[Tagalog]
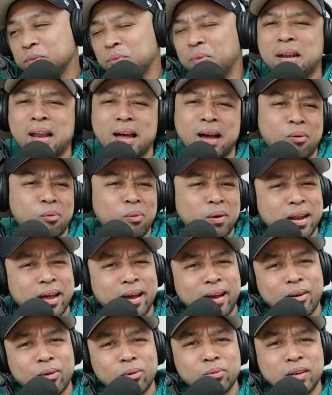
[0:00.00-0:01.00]
wala.
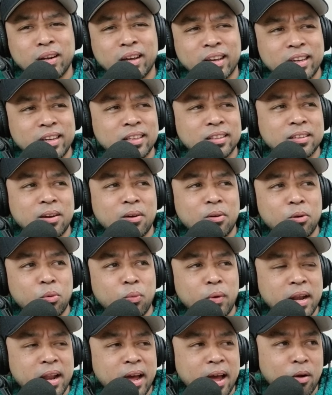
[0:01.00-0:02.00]
Wala akong nakita
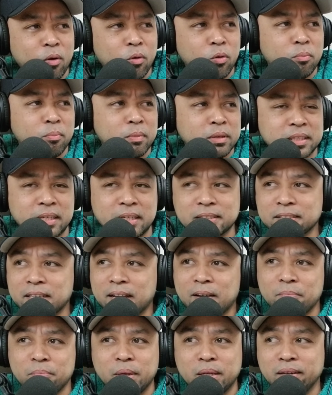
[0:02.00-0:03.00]
or wala akong
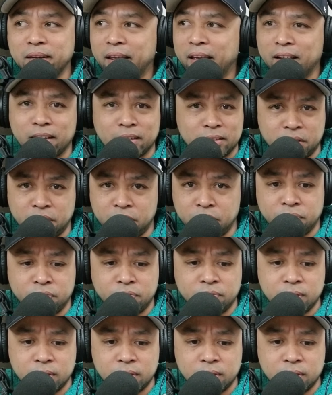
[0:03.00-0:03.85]
masasabing negative.